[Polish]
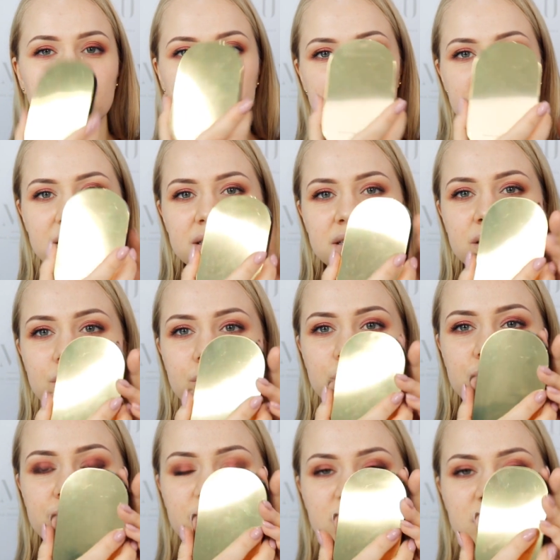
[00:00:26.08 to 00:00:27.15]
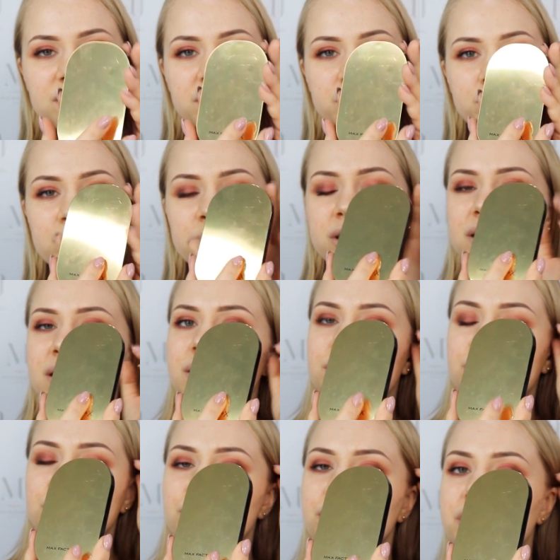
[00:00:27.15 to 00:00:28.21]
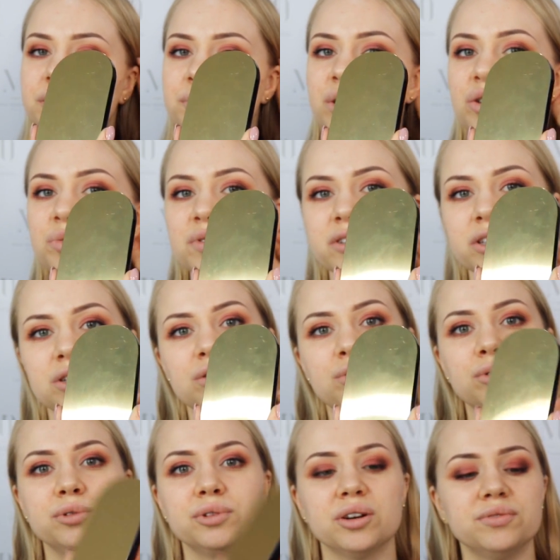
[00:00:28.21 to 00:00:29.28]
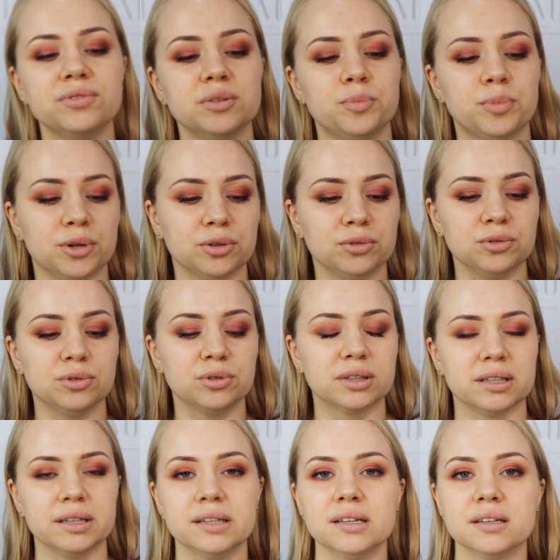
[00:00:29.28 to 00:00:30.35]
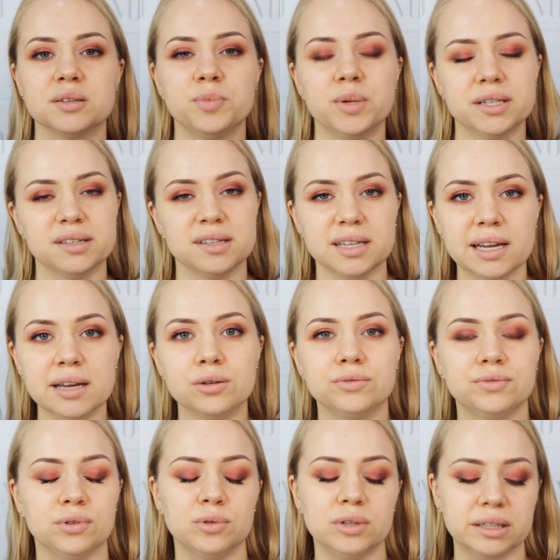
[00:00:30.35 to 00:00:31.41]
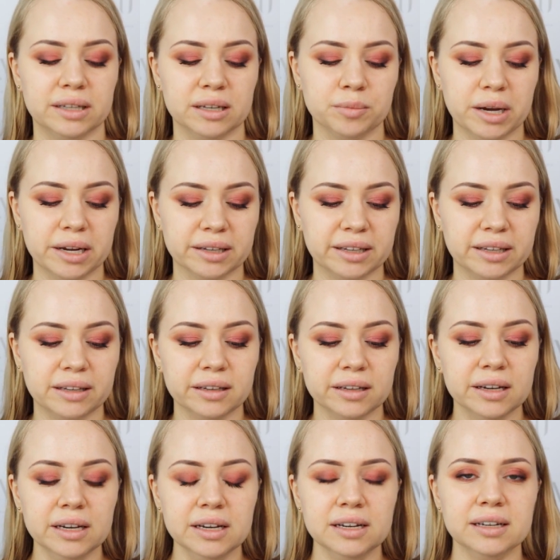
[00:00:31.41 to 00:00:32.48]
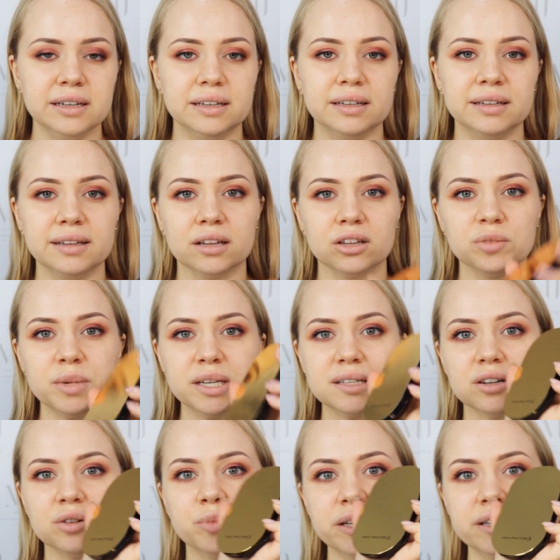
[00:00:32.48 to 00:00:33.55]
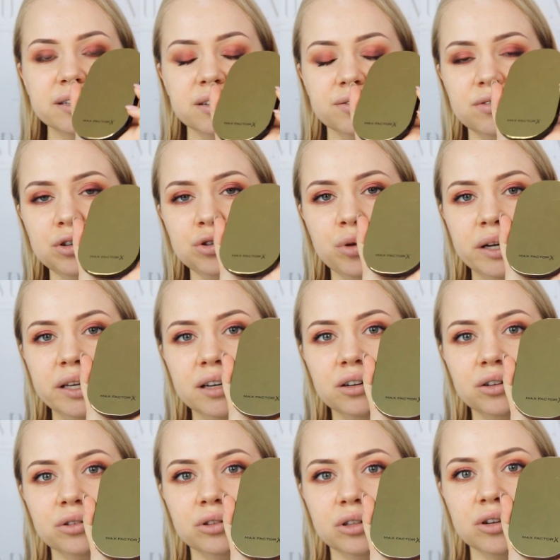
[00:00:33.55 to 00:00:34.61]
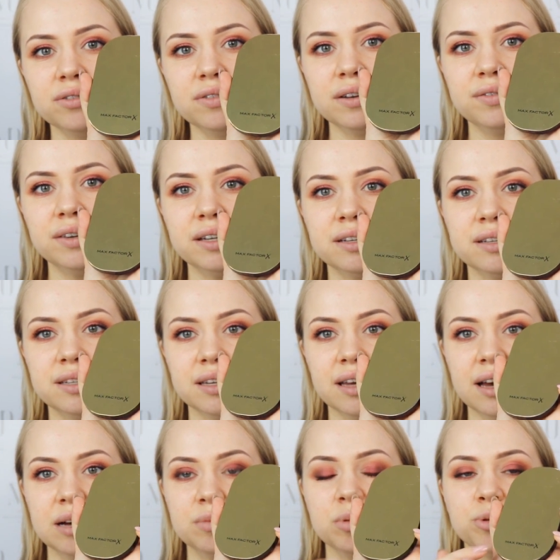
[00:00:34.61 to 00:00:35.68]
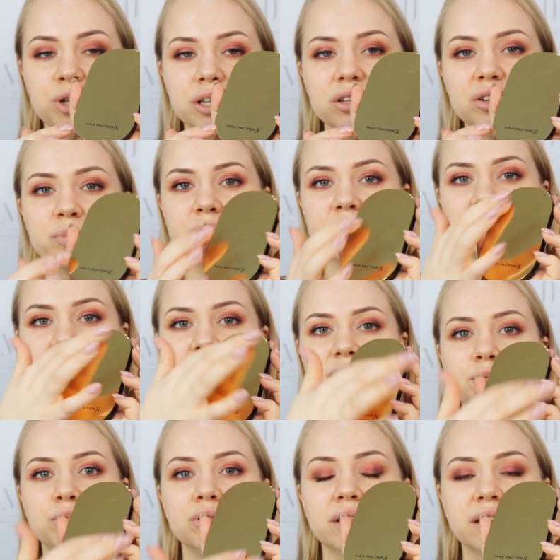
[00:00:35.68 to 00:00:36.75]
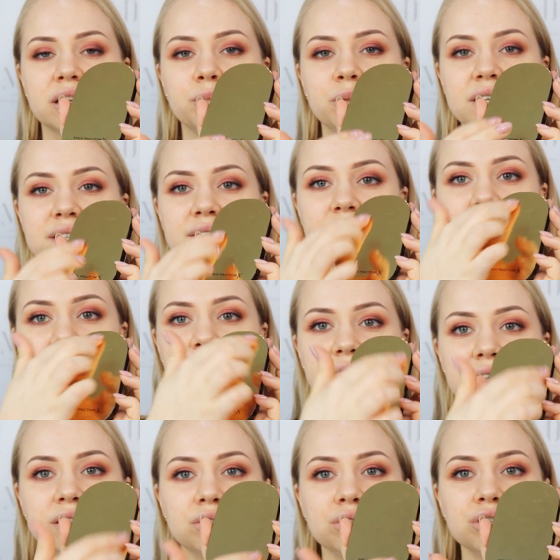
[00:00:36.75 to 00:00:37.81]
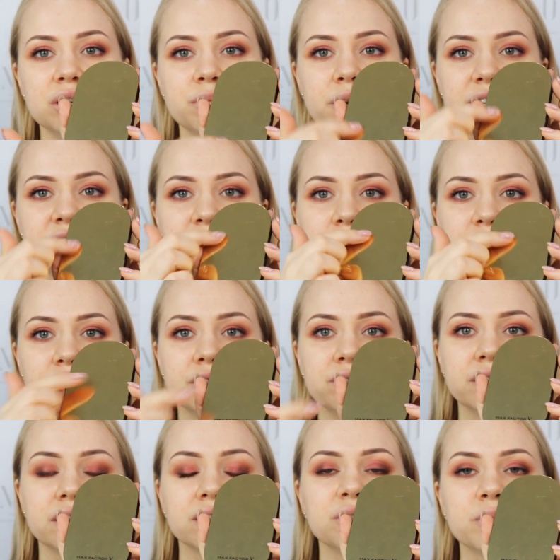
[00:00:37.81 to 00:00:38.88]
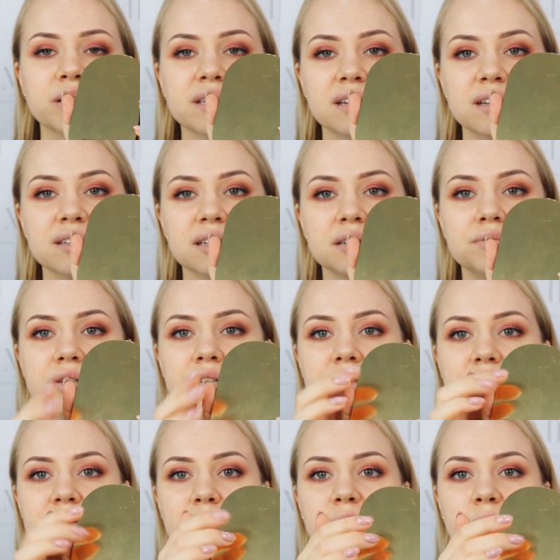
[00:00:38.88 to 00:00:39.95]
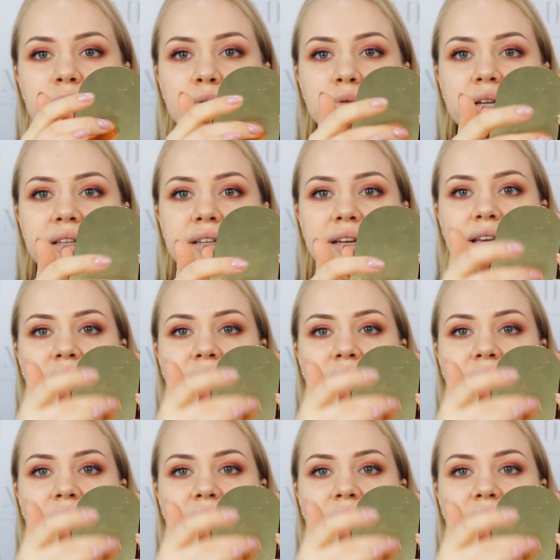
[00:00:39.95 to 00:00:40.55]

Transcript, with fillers: To jest już właściwie, myślę, że mogę śmiało powiedzieć, kultowy produkt, jeden z bestsellerów w ogóle tej marki. Natomiast obecnie wyszła jego nowa wersja. Poprzednie opakowanie było takie plastikowe i troszkę bardziej matowe. Natomiast teraz jak widzicie mamy tutaj